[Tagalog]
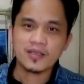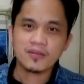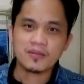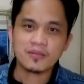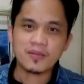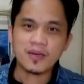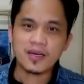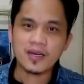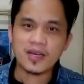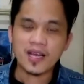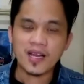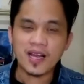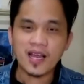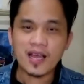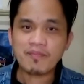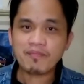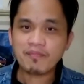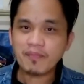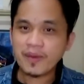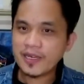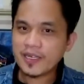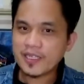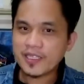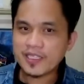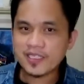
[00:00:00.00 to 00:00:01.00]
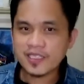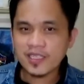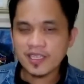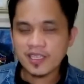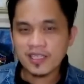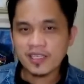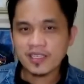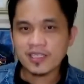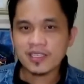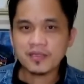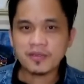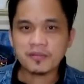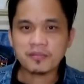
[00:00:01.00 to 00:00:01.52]
mga companies
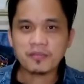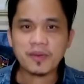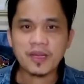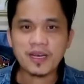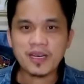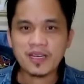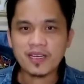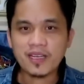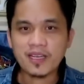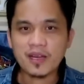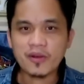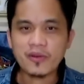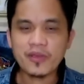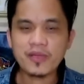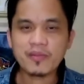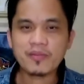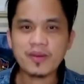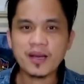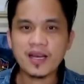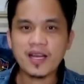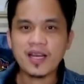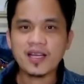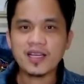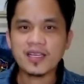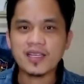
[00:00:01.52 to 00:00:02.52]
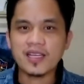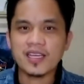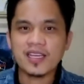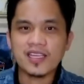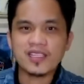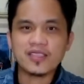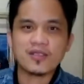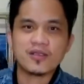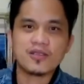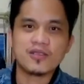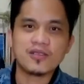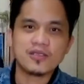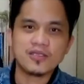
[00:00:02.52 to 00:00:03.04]
para gawing mga
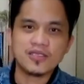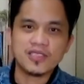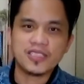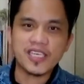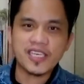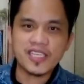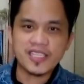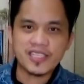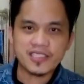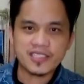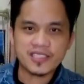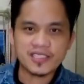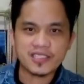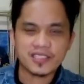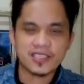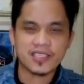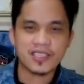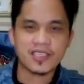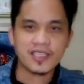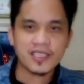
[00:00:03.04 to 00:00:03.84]
ganito, jeans.